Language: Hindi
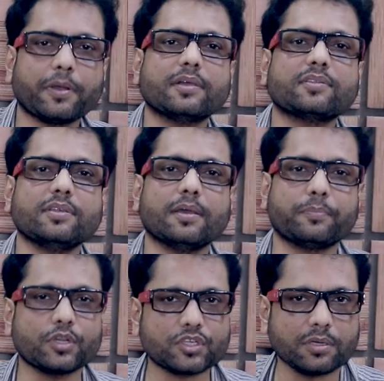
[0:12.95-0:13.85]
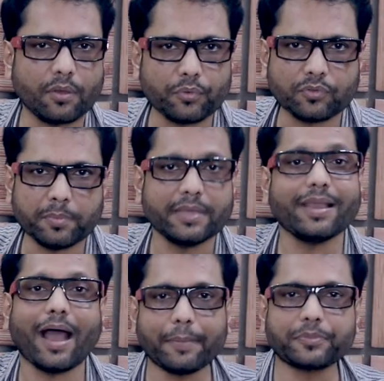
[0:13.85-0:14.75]
पास या प्रोडक्शन हाउस में
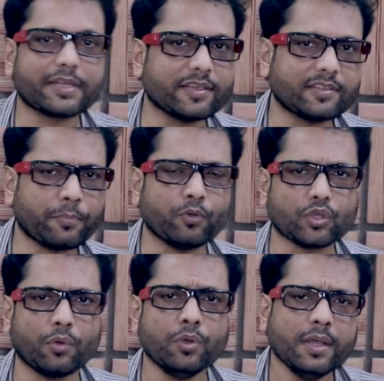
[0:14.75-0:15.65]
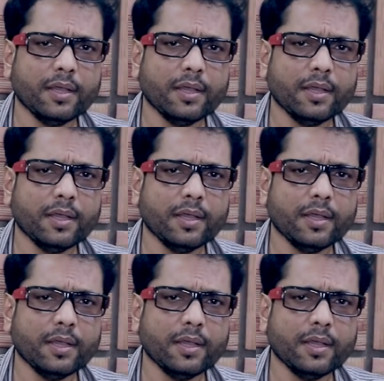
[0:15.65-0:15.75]
या आप तक कैसे पहुंचाऊं